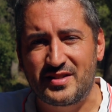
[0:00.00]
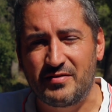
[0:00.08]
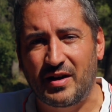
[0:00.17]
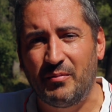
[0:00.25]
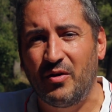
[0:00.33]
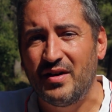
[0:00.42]
c'est
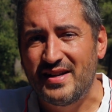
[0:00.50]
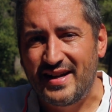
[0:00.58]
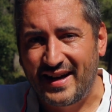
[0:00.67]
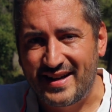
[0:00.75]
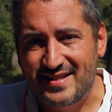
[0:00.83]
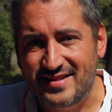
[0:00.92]
vraiment
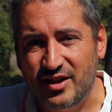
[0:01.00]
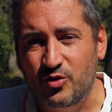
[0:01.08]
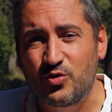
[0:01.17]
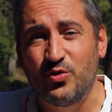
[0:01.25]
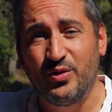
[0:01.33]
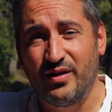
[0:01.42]
rester
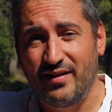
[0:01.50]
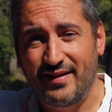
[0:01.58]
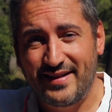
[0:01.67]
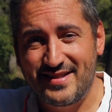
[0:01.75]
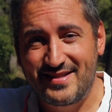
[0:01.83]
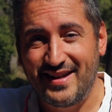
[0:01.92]
cool,
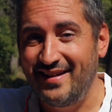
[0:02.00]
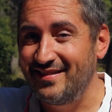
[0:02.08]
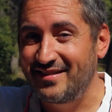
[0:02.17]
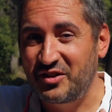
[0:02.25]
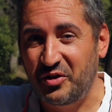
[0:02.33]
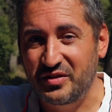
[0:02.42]

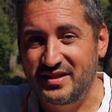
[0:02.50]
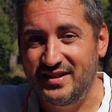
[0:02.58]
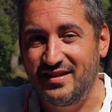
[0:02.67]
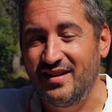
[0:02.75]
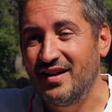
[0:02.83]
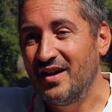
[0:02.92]
zen,
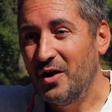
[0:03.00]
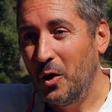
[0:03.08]
tranquille.